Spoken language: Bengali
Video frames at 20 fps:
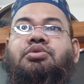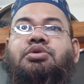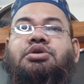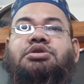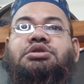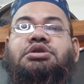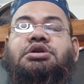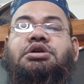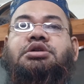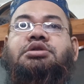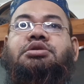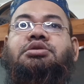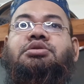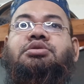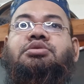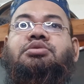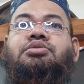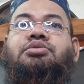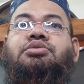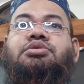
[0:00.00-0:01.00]
অসাড়
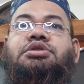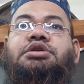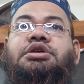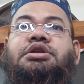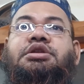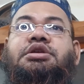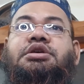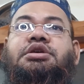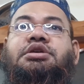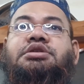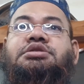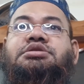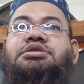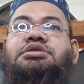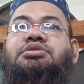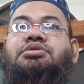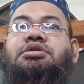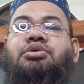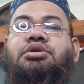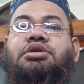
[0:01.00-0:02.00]
ও টেনে খেসে
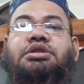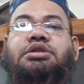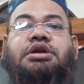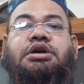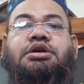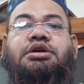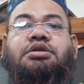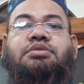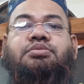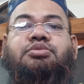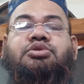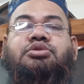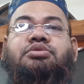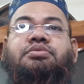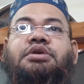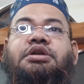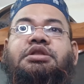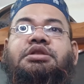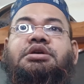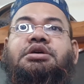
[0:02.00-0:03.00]
ধরে থাকার মতো
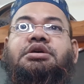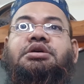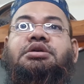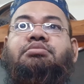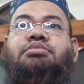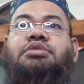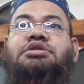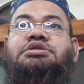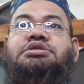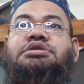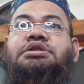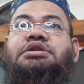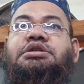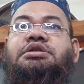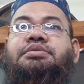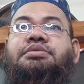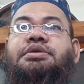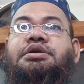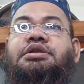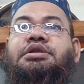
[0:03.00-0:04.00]
ব্যথা বা
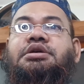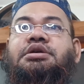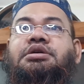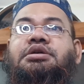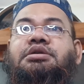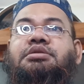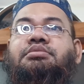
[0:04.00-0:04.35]
ছিঁড়ে ফেলা